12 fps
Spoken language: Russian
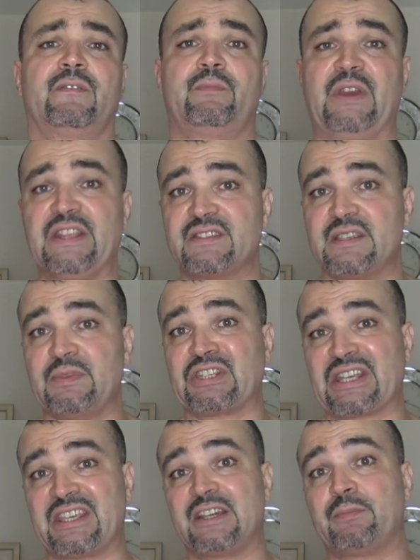В принципе,
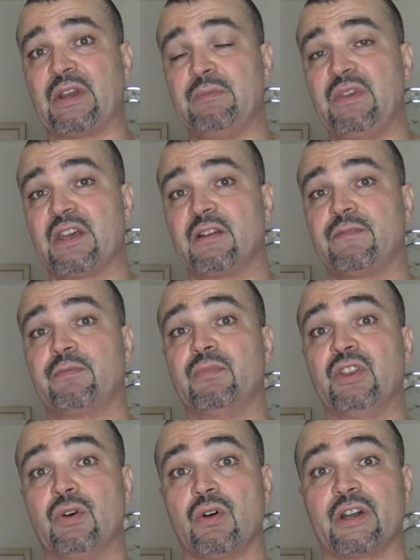таких примеров
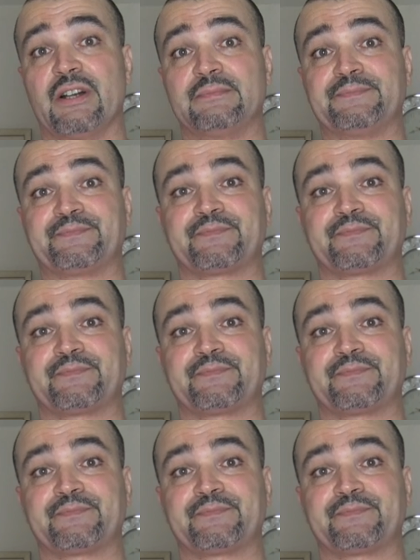много.